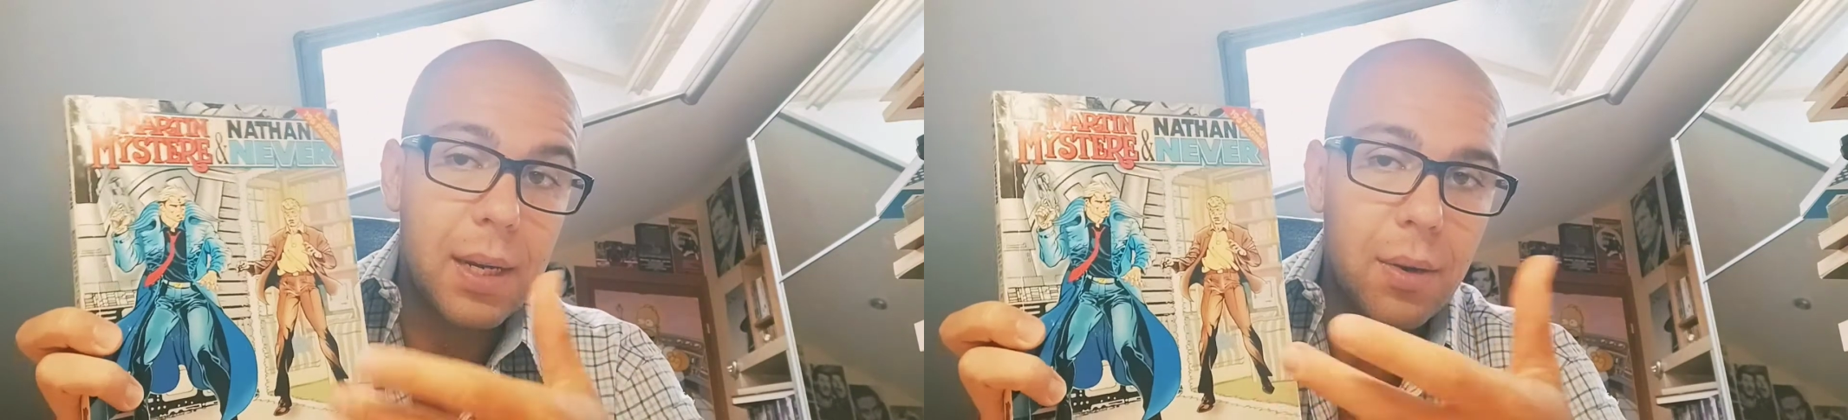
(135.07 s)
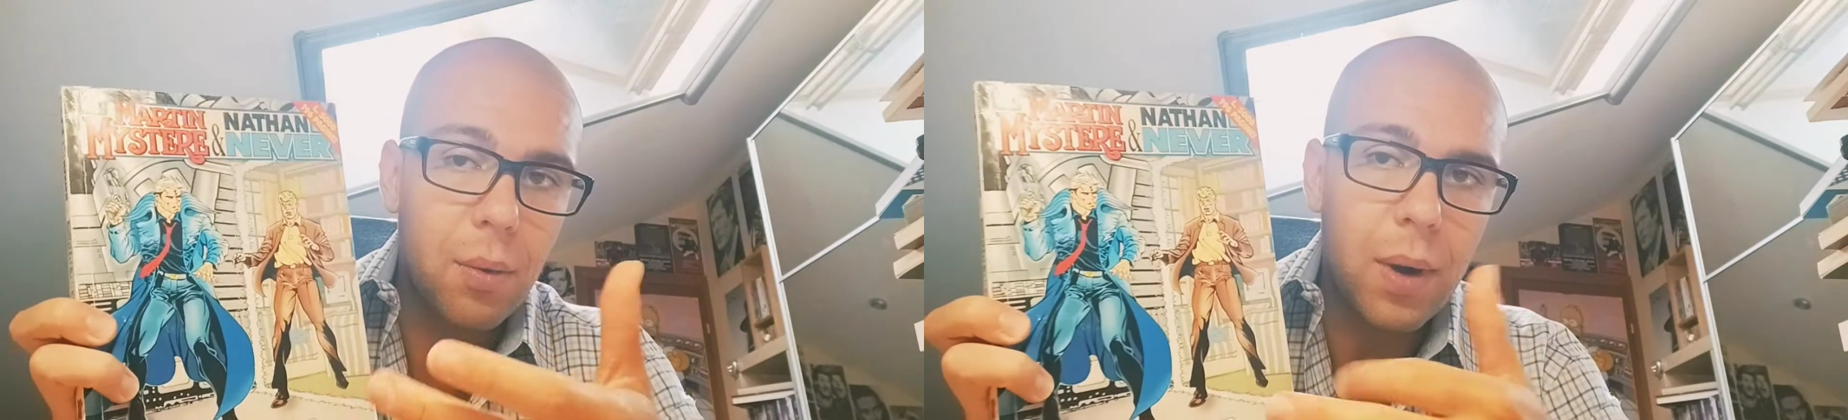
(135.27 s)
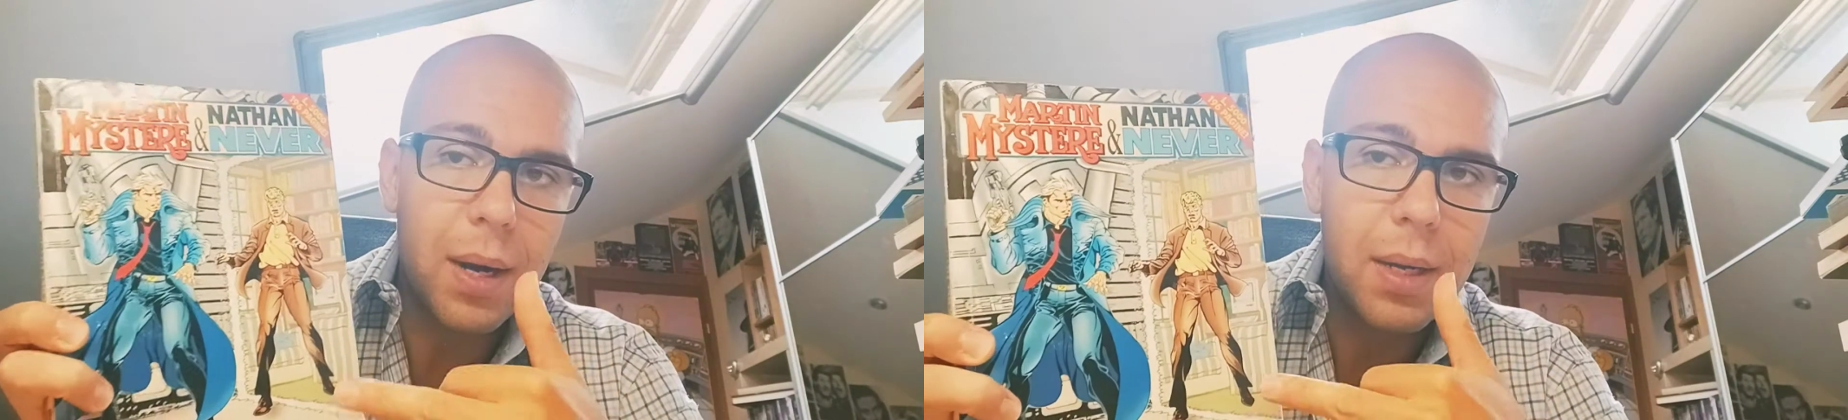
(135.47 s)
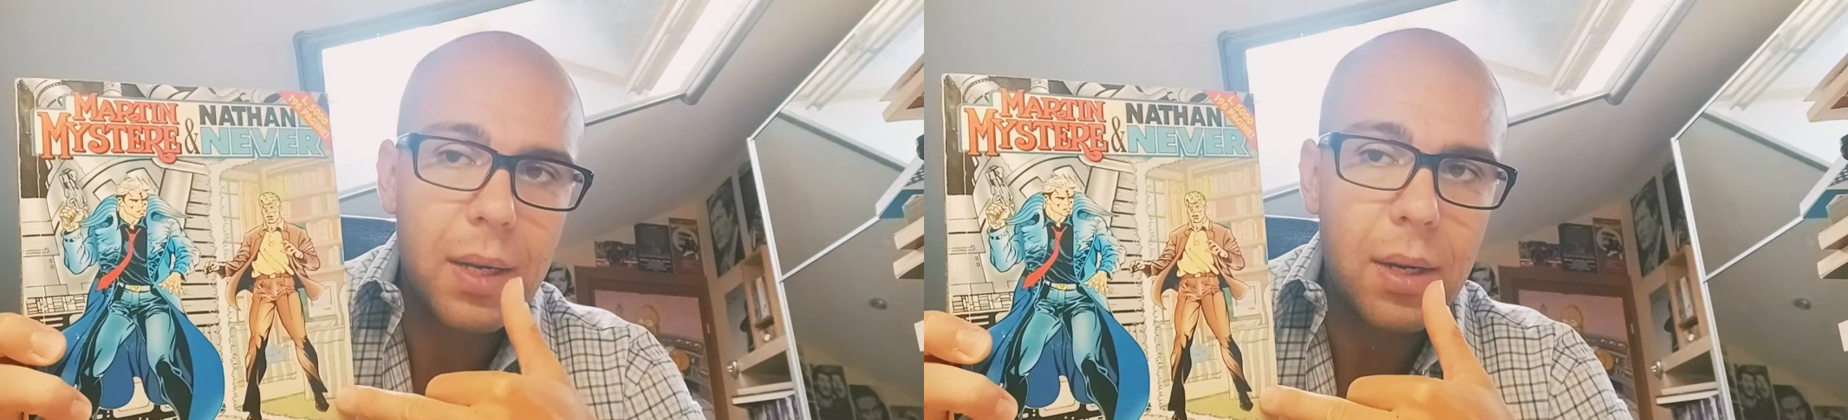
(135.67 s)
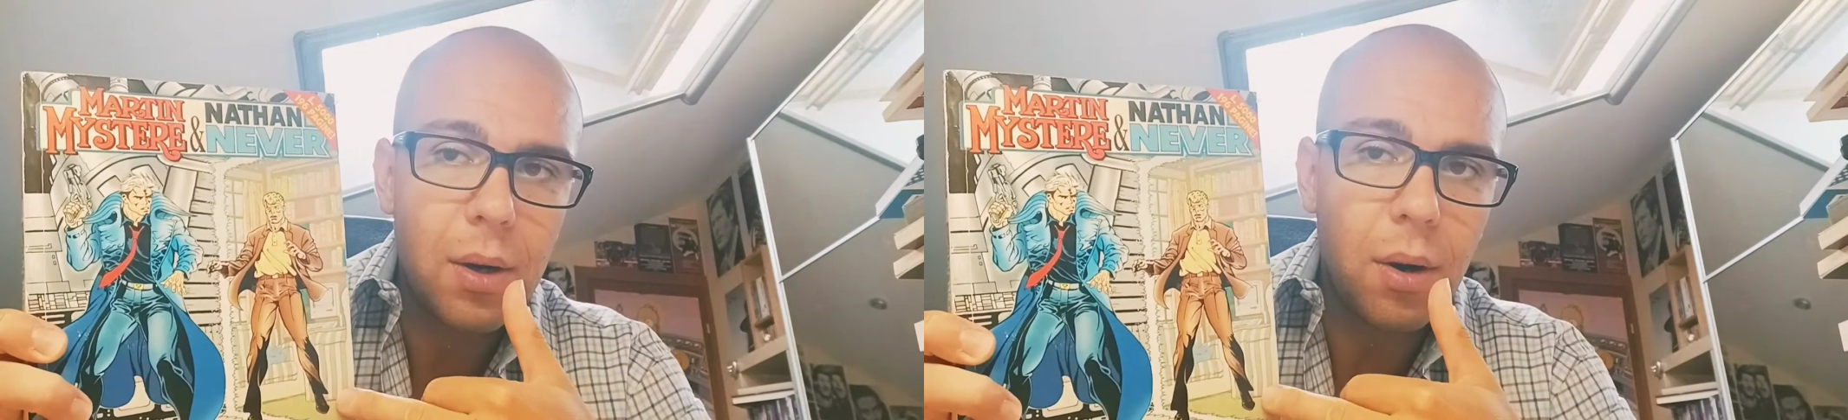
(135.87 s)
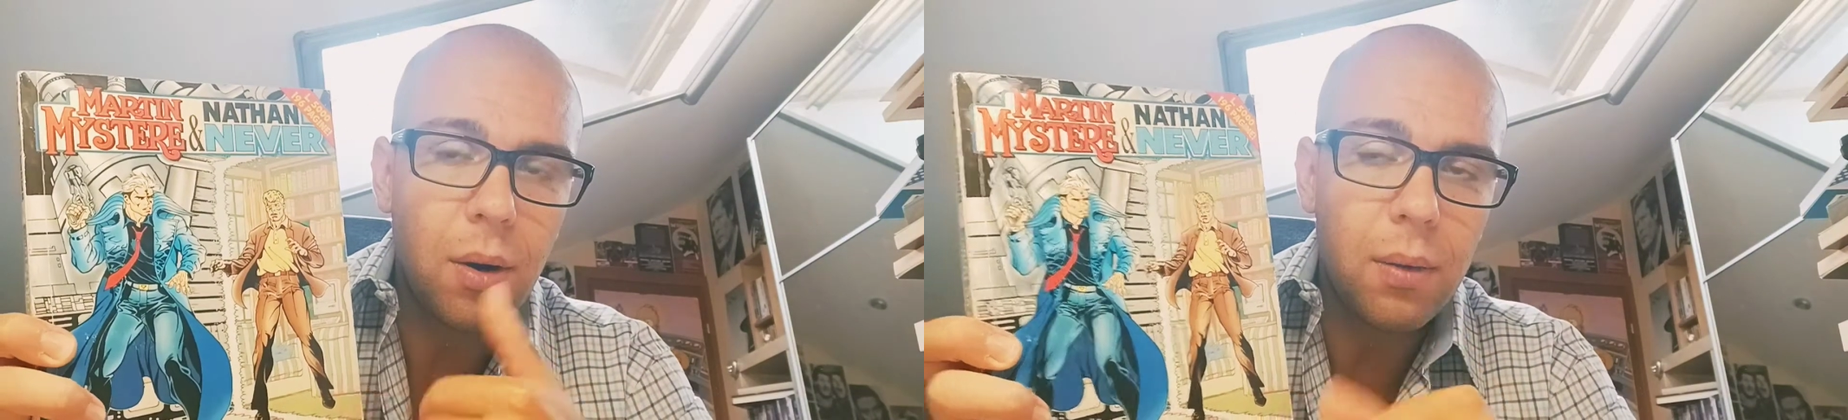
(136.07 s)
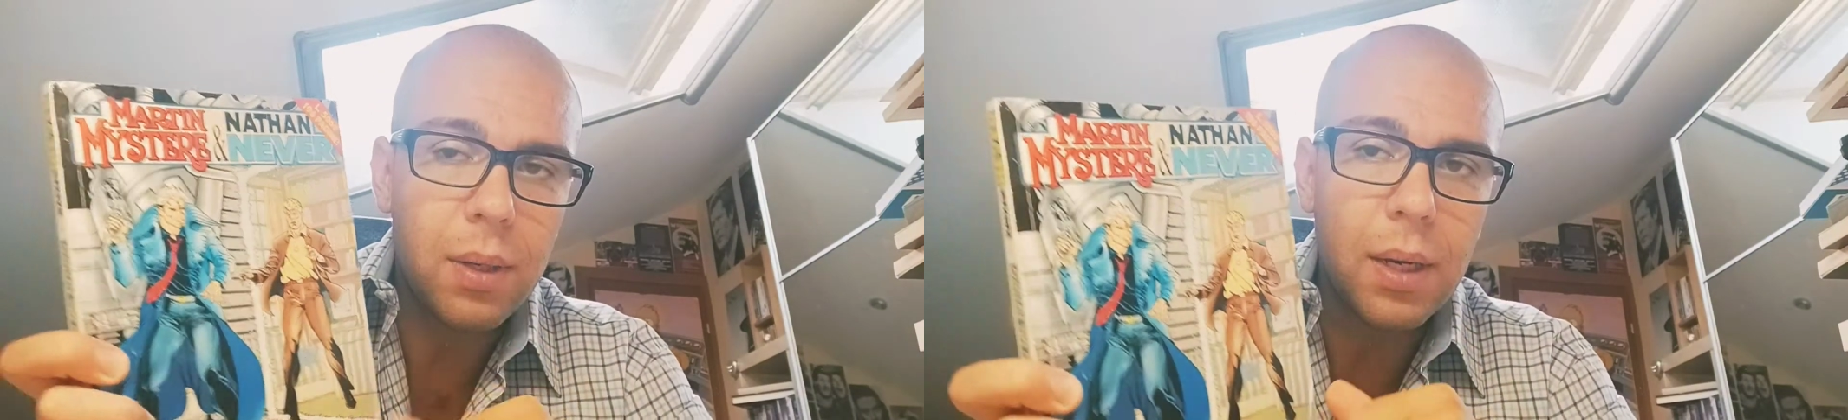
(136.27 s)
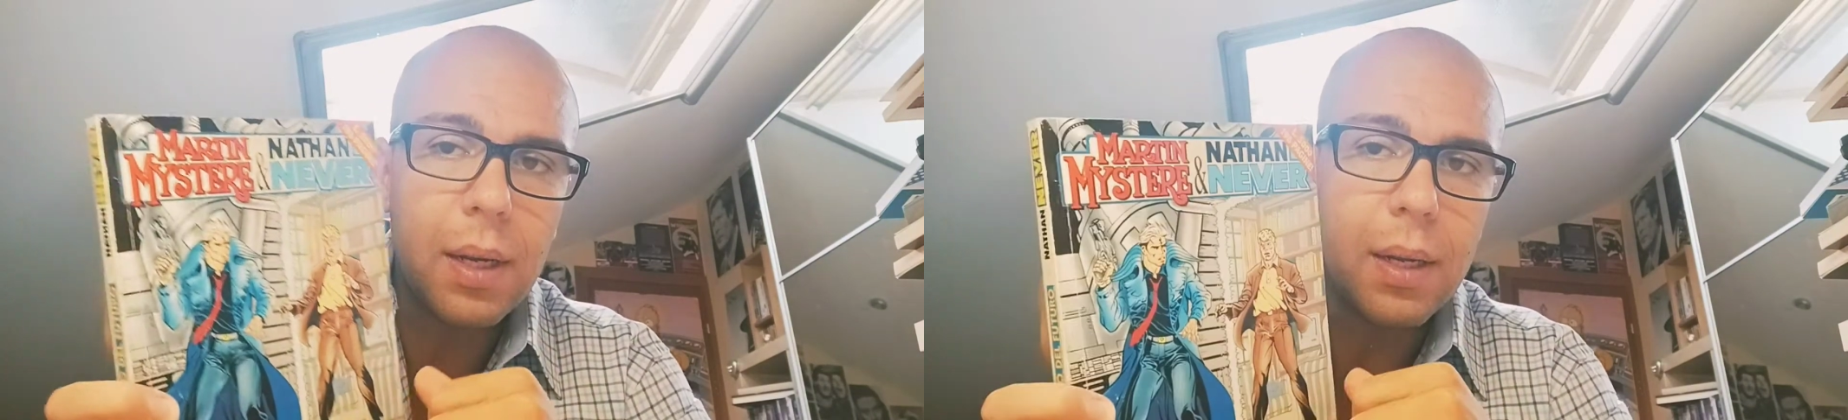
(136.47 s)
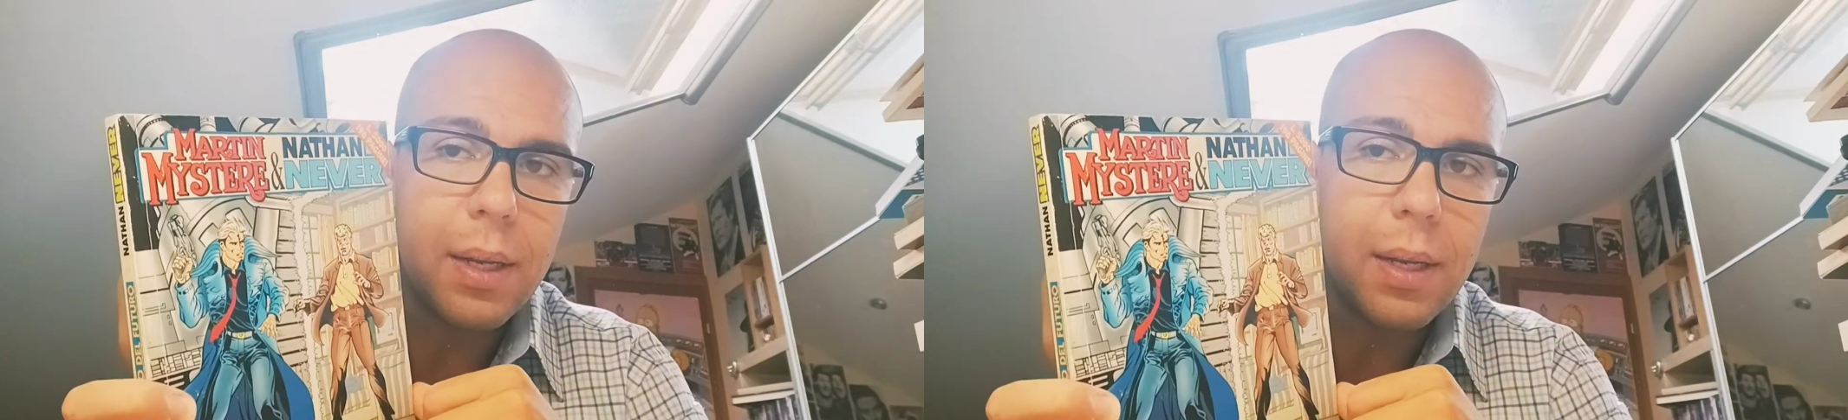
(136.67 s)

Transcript: Io qua ho il,